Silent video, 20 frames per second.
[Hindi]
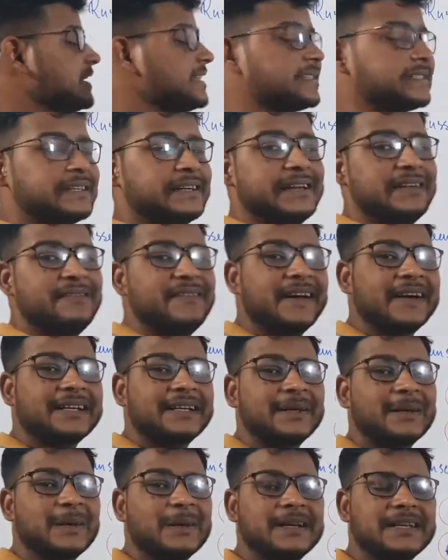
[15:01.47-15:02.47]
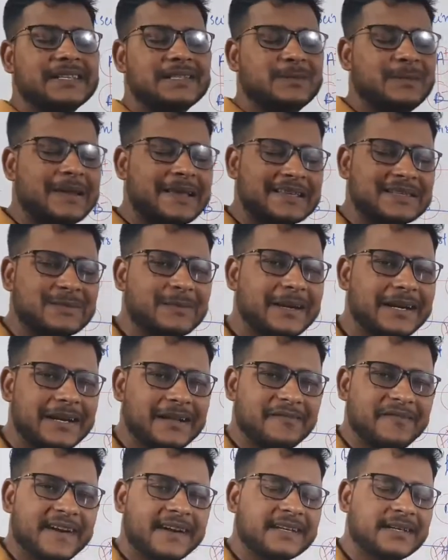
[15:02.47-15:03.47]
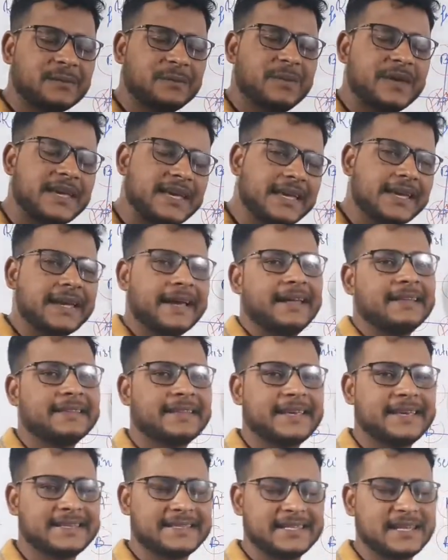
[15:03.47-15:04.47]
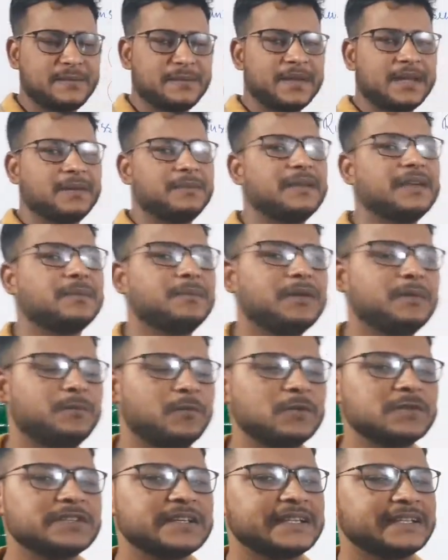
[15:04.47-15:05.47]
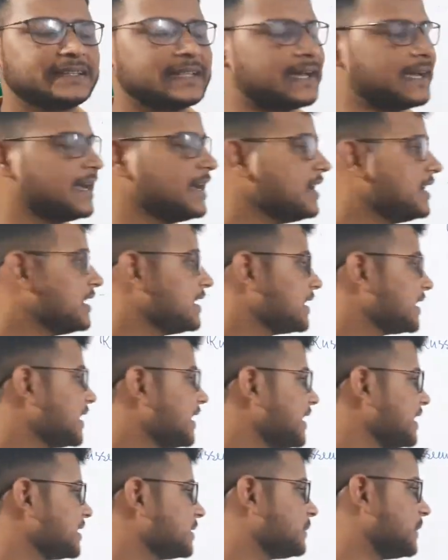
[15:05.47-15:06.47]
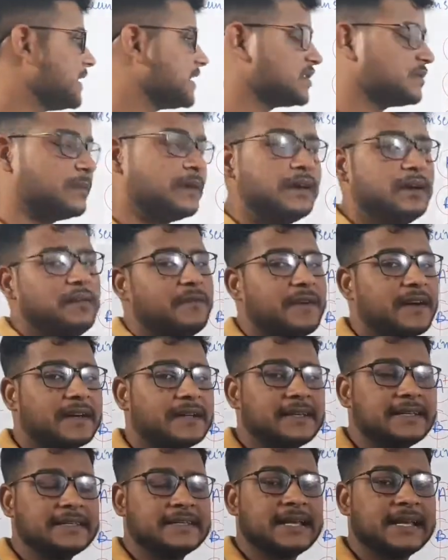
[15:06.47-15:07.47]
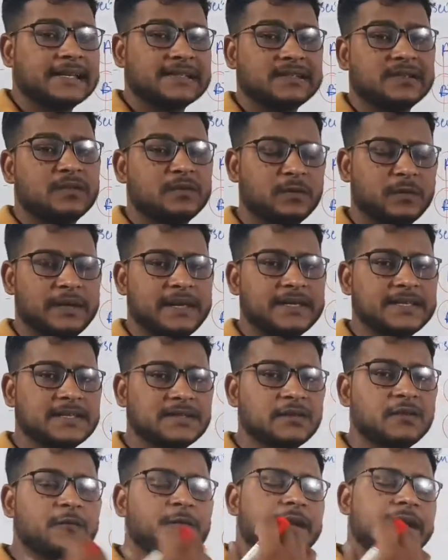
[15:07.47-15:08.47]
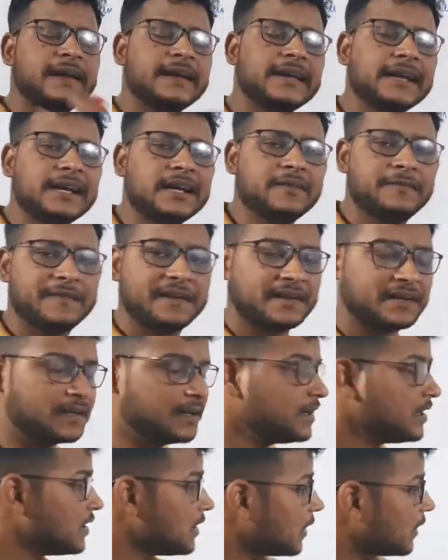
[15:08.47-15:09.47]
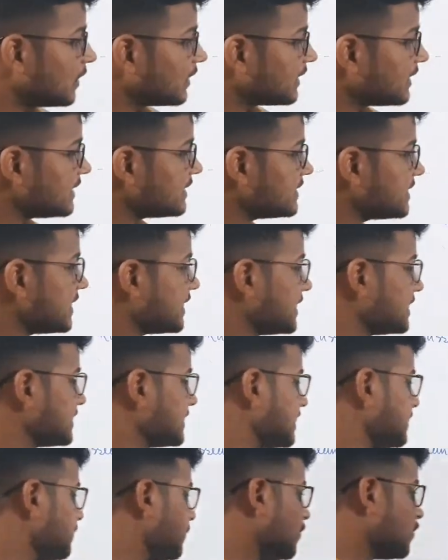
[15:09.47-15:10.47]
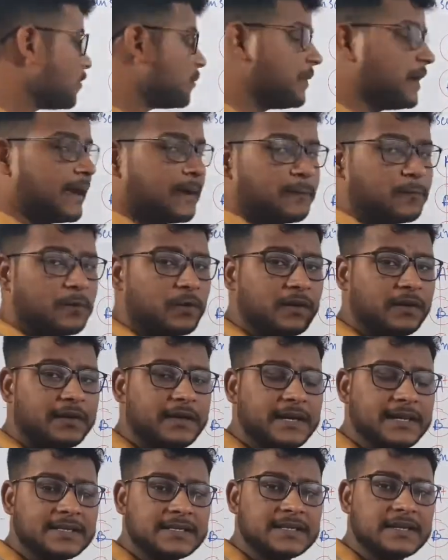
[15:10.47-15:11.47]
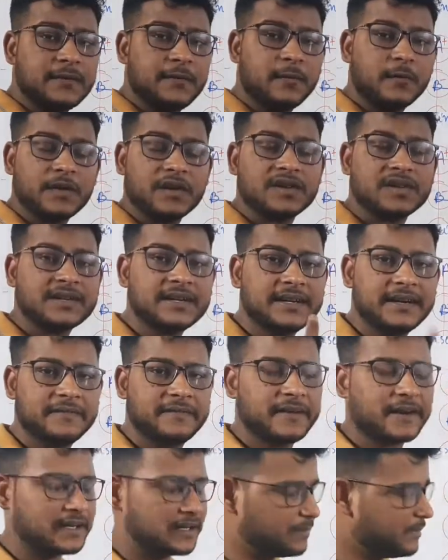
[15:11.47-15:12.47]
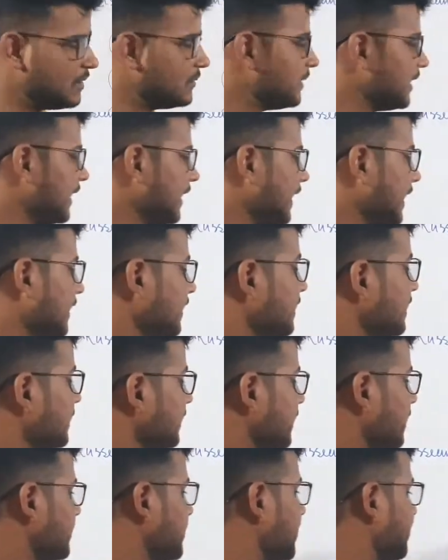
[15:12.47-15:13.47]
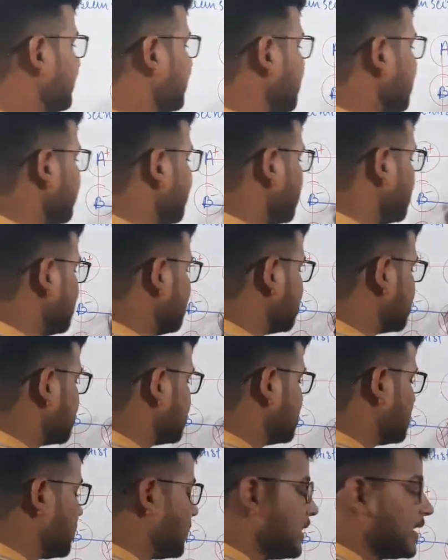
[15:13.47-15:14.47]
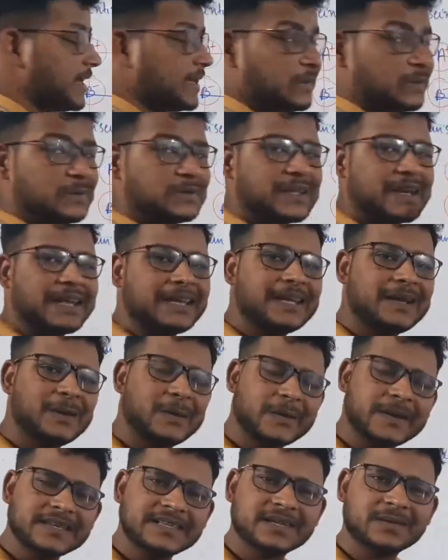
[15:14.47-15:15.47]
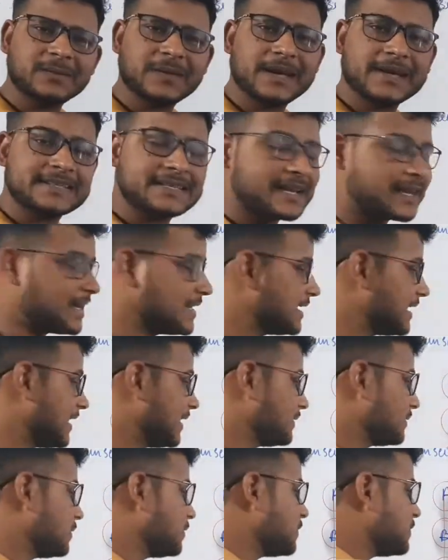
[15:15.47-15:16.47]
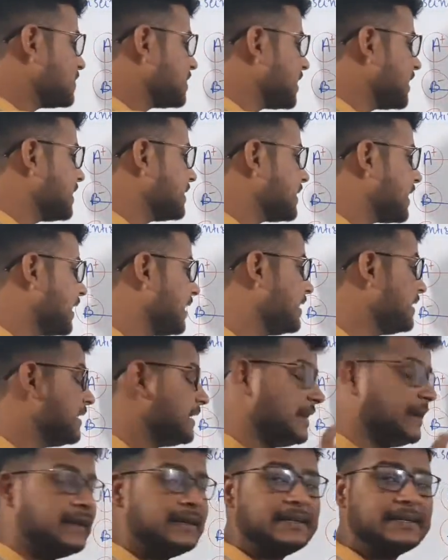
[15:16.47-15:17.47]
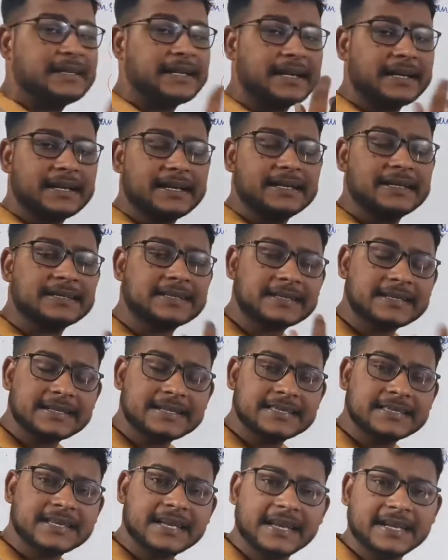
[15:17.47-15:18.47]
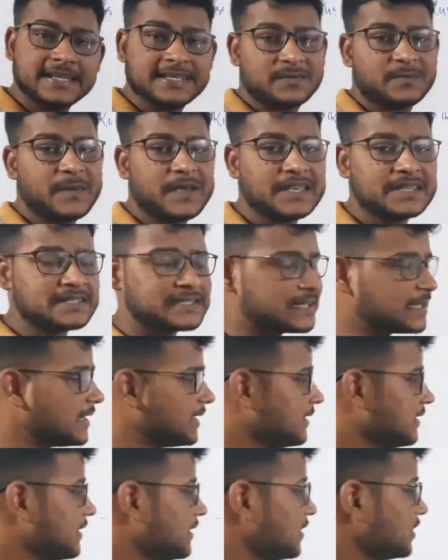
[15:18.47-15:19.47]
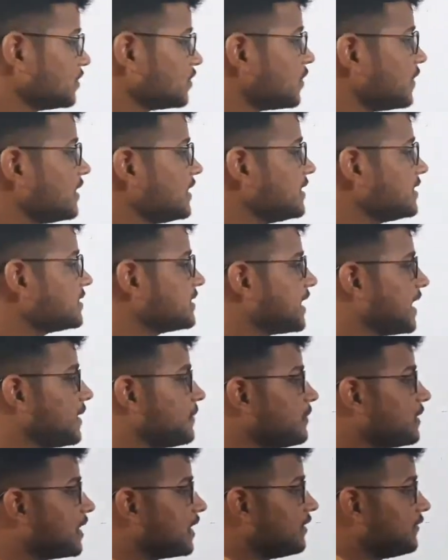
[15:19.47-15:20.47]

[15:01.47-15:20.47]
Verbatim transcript: इस डिफेक्ट को डिस्प्लेसमेंट डिफेक्ट भी कहते हैं एग्जाम में कभी कभी पूछ लेता है कि डिस्प्लेसमेंट डिफेक्ट इज आल्सो नोन एज तो फ्रैंकल डिफेक्ट और किसी किसी बुक में आपको डिसलोकेशन डिफेक्ट भी मिलेगा क्योंकि अपनी पोजीशन छोड़ के दूसरे की लोकेशन पे आ जा रहा है यहाँ तो कुछ नहीं था इंटर स्टीसियल स्पेस था तो इस टाइप के